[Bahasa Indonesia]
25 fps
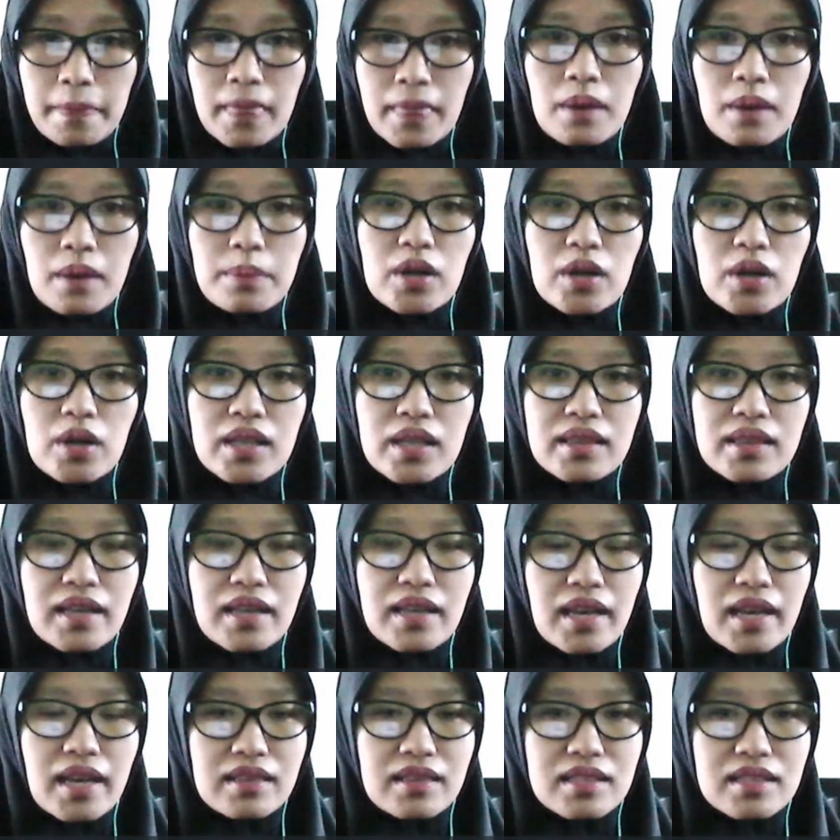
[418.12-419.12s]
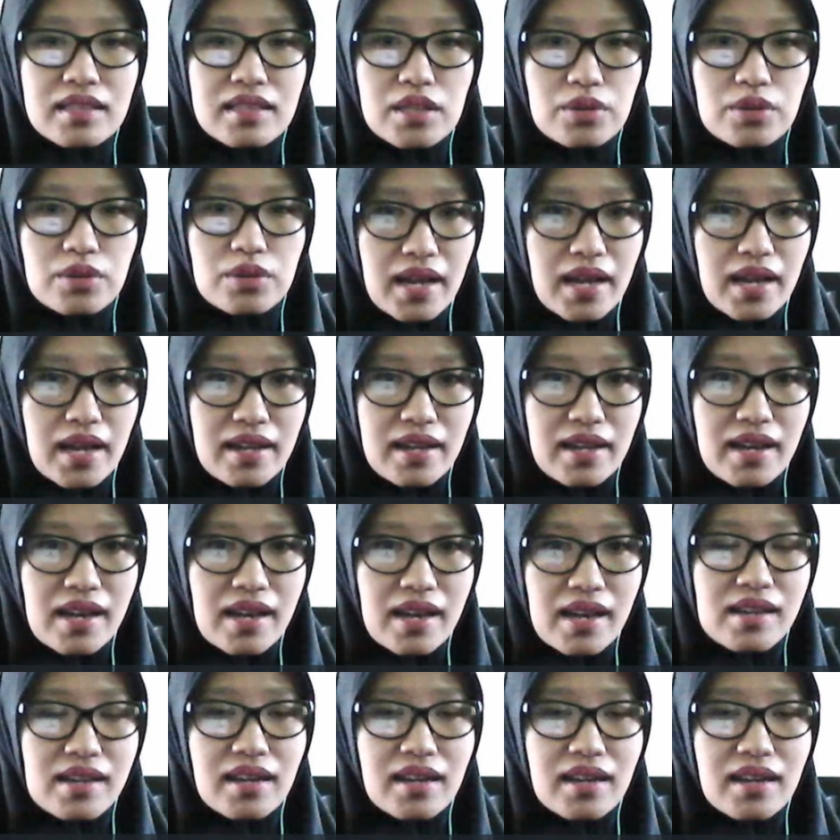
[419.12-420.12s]
politik etis itu
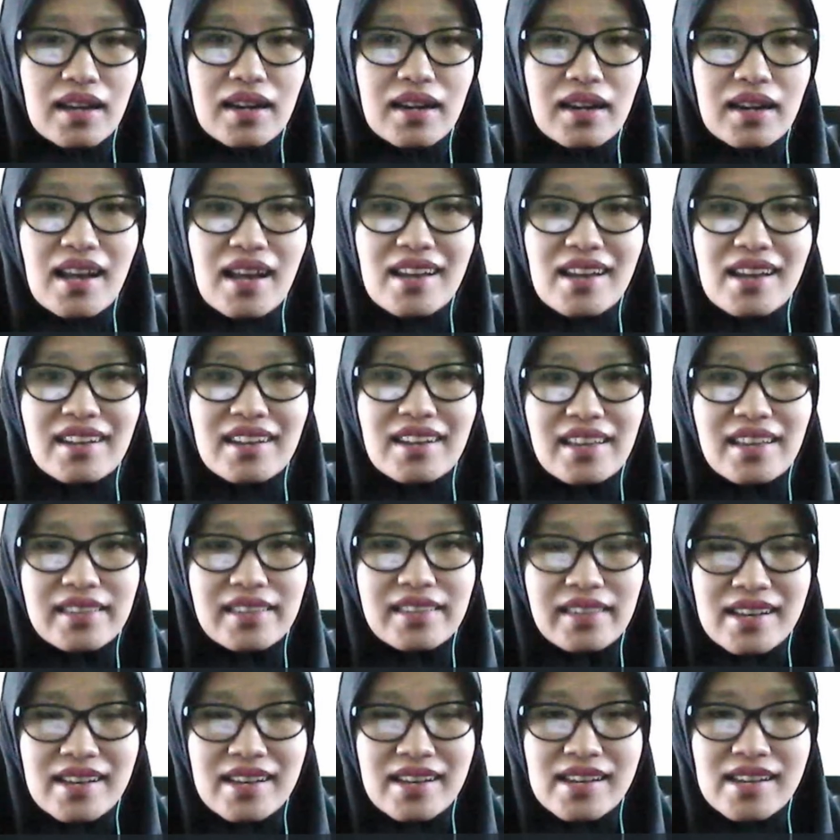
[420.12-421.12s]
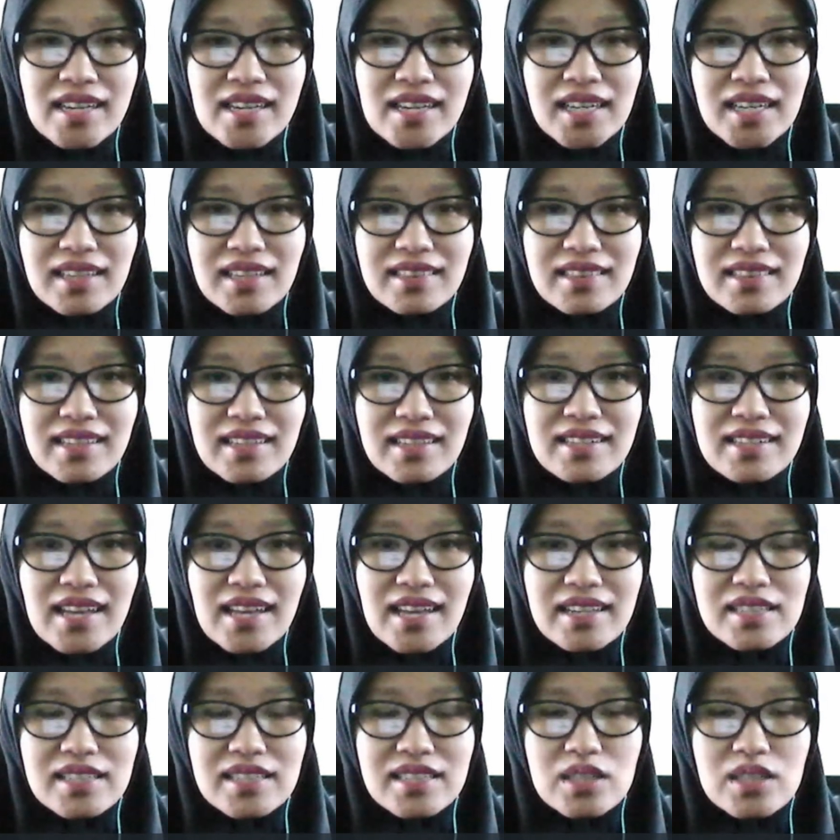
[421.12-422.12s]
ada karena adanya kritik
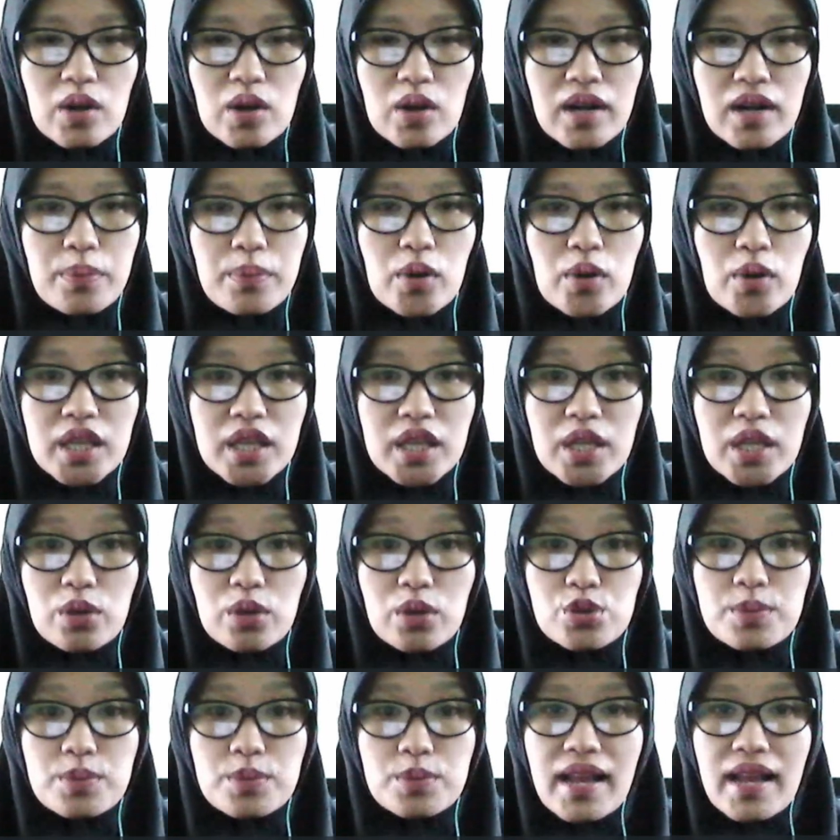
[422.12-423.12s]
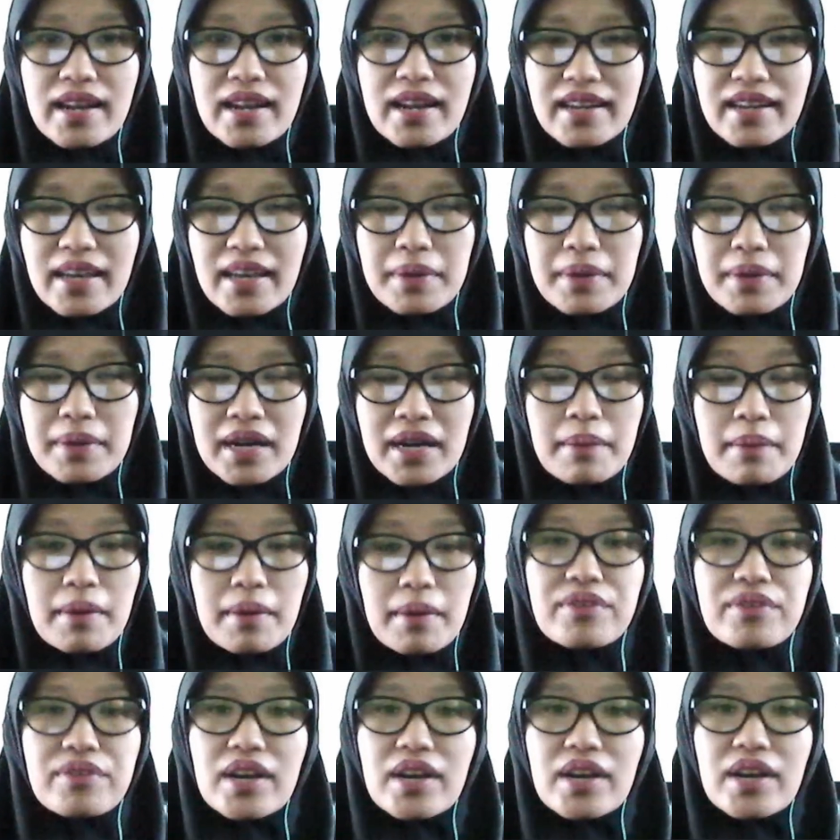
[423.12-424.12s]
dari seorang politikus Belanda yang bernama
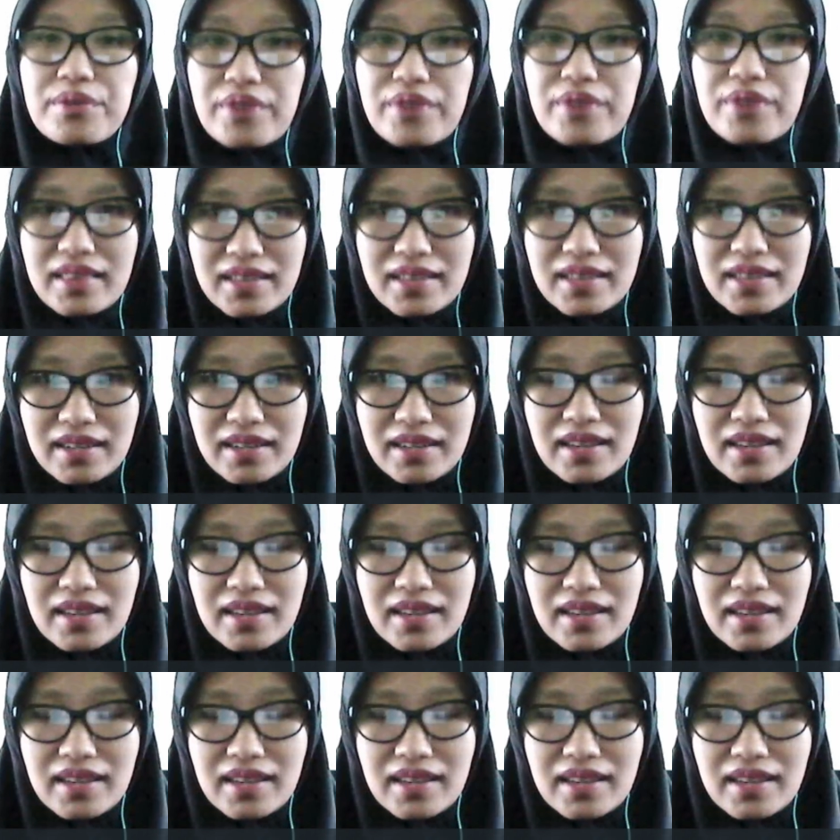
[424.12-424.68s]
Van de Venter.